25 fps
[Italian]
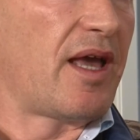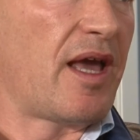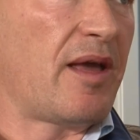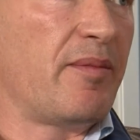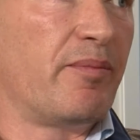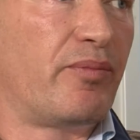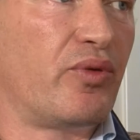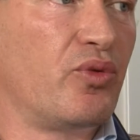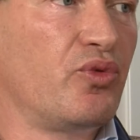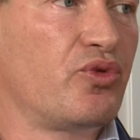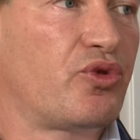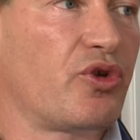in
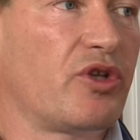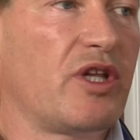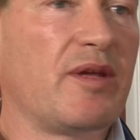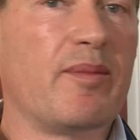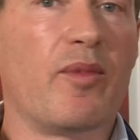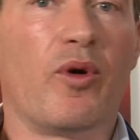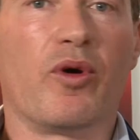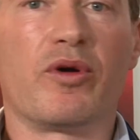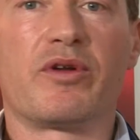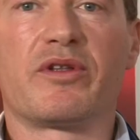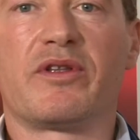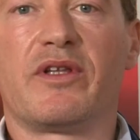punto di
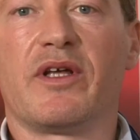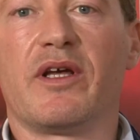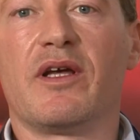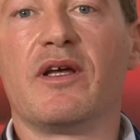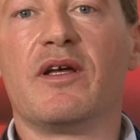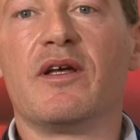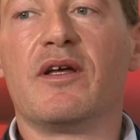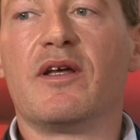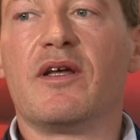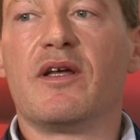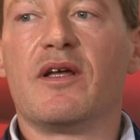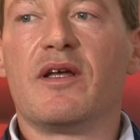morte
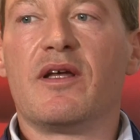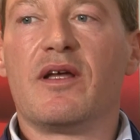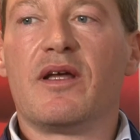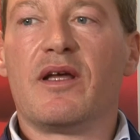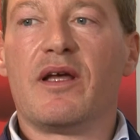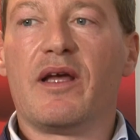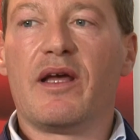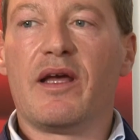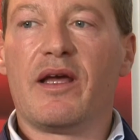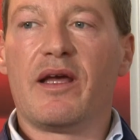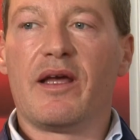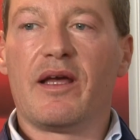
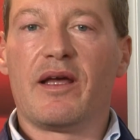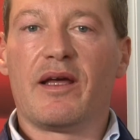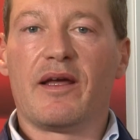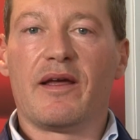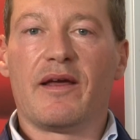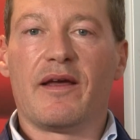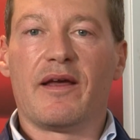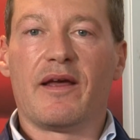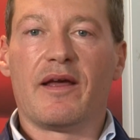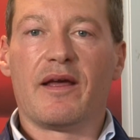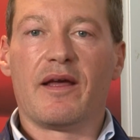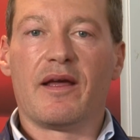
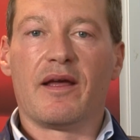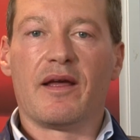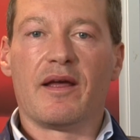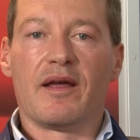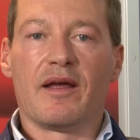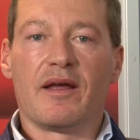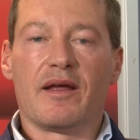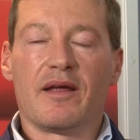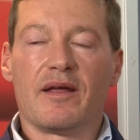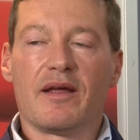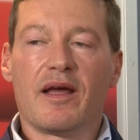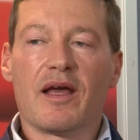
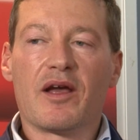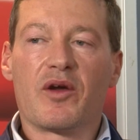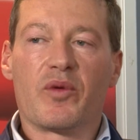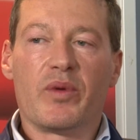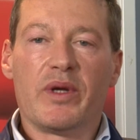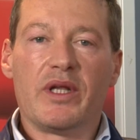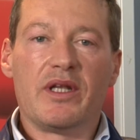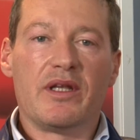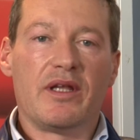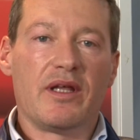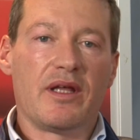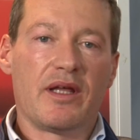e, e
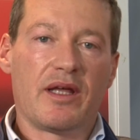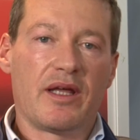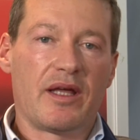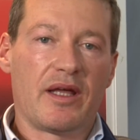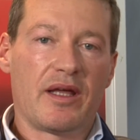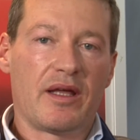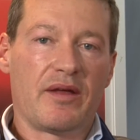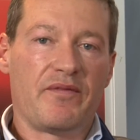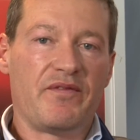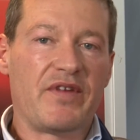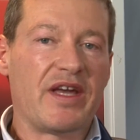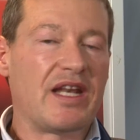
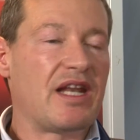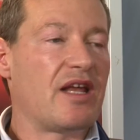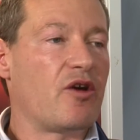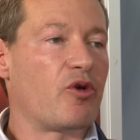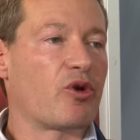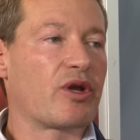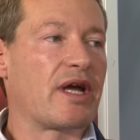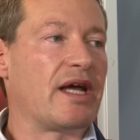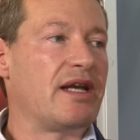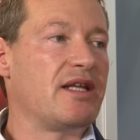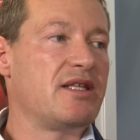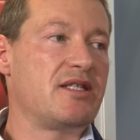quindi viene
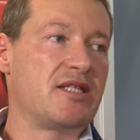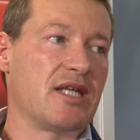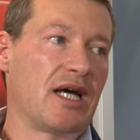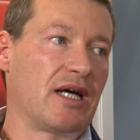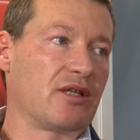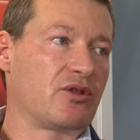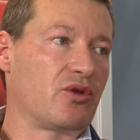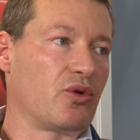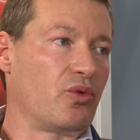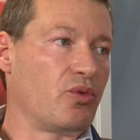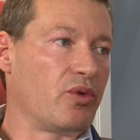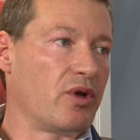
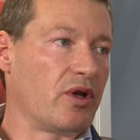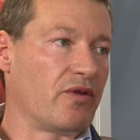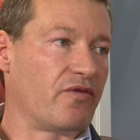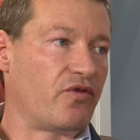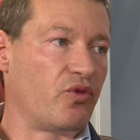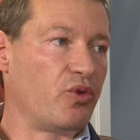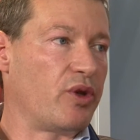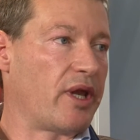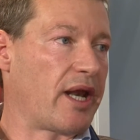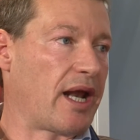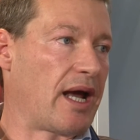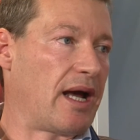organizzato un
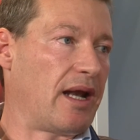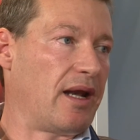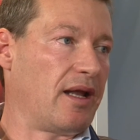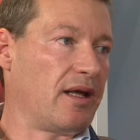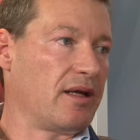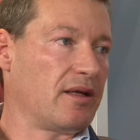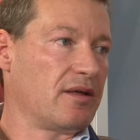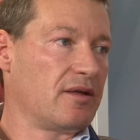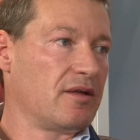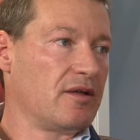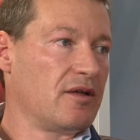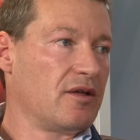
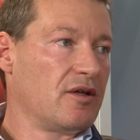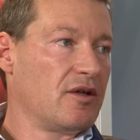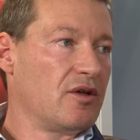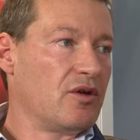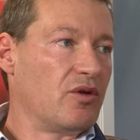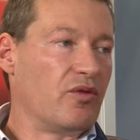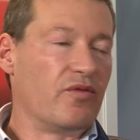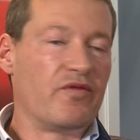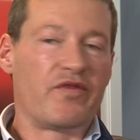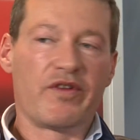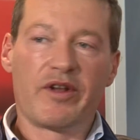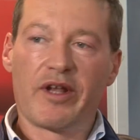funerale.
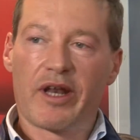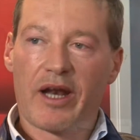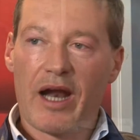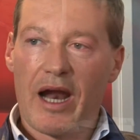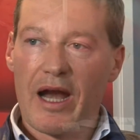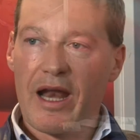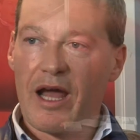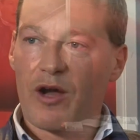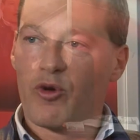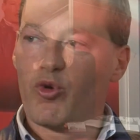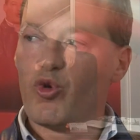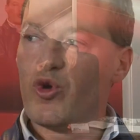Un
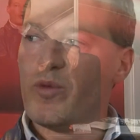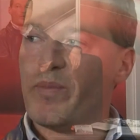funerale a cui